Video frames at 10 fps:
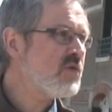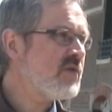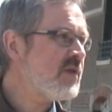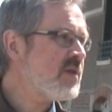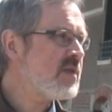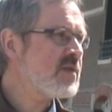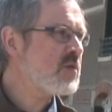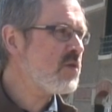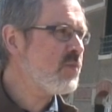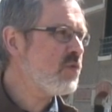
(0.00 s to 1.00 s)
vous avez des
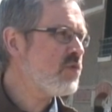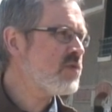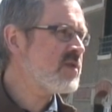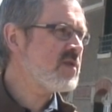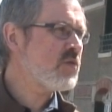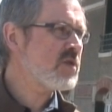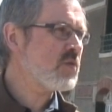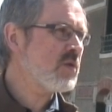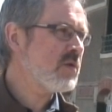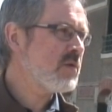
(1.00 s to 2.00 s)
exemples de ces
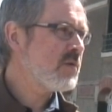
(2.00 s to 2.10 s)
situations-là.